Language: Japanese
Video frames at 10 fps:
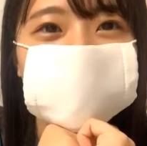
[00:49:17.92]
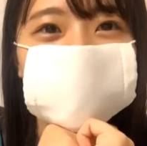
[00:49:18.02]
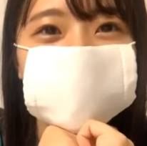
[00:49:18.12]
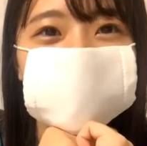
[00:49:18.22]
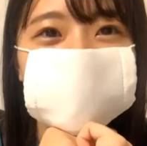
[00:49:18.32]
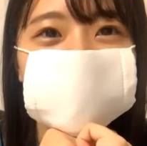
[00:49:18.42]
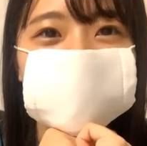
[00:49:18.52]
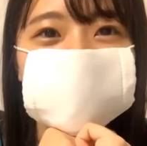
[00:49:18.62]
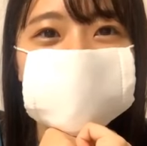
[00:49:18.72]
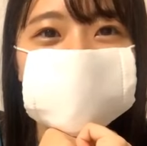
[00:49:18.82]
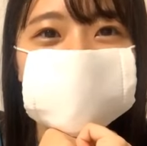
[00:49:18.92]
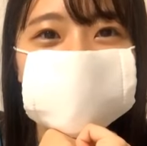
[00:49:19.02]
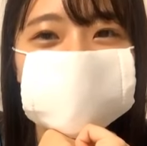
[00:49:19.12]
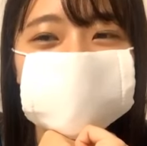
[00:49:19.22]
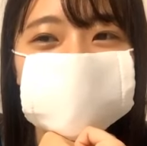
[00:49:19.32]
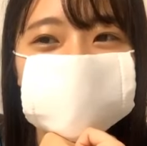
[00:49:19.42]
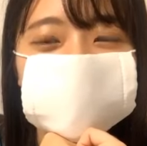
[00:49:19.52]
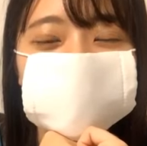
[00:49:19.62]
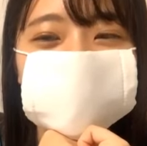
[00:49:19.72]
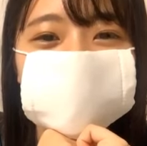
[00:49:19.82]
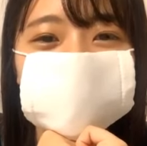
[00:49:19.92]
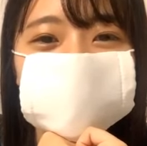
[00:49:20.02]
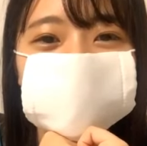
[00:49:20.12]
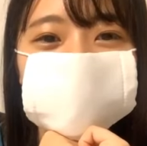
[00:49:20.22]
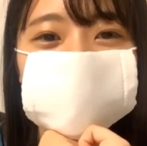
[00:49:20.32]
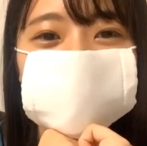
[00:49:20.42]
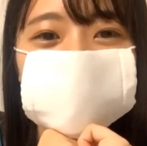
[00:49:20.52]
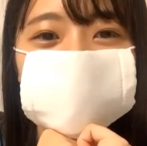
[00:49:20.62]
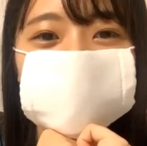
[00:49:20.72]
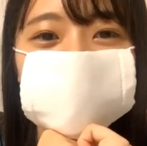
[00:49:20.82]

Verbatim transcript: ど別にどうってこ